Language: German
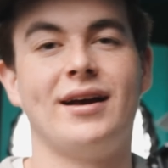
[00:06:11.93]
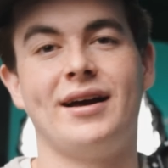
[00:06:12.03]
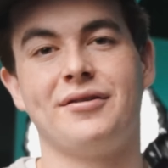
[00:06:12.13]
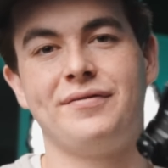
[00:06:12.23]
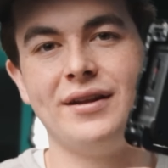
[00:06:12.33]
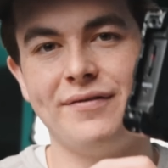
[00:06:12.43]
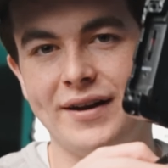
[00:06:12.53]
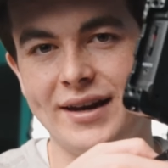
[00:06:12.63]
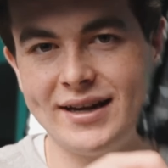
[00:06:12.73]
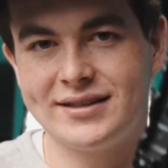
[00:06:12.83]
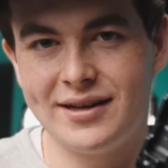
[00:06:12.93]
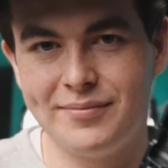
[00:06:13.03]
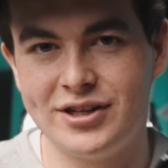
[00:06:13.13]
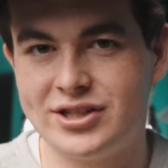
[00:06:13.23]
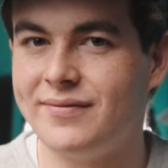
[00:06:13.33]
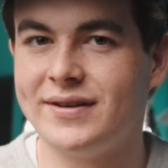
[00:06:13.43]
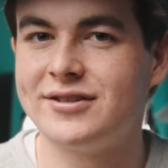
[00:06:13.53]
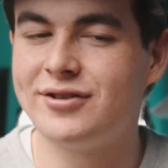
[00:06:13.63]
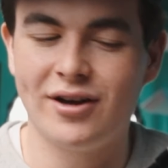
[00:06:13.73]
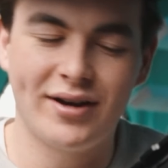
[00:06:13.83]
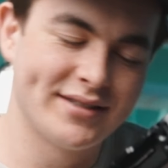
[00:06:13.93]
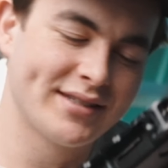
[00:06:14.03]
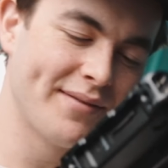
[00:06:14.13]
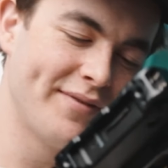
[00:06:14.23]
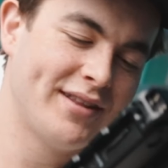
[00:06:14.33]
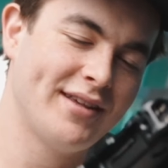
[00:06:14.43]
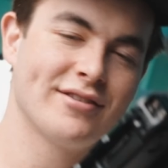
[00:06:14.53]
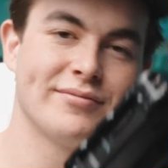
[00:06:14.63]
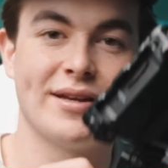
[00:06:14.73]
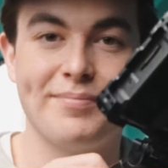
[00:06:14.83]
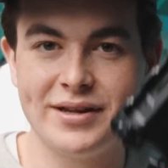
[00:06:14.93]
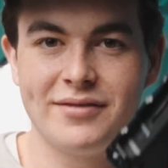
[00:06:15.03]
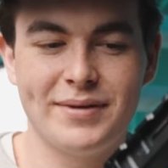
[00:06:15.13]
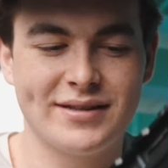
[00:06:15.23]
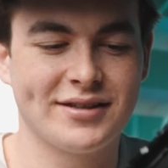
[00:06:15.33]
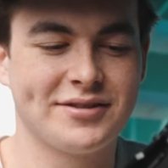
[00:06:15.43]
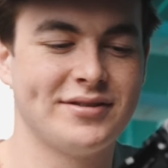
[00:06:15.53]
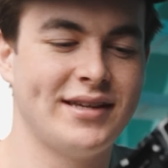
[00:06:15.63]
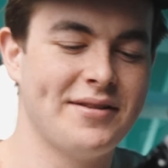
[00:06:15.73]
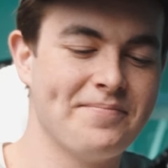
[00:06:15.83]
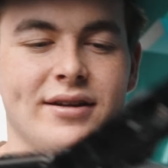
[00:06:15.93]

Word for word: hat auf jeden Fall einen externen Bildschirm, was natürlich auch extrem wichtig ist, um sein Bild besser zu sehen.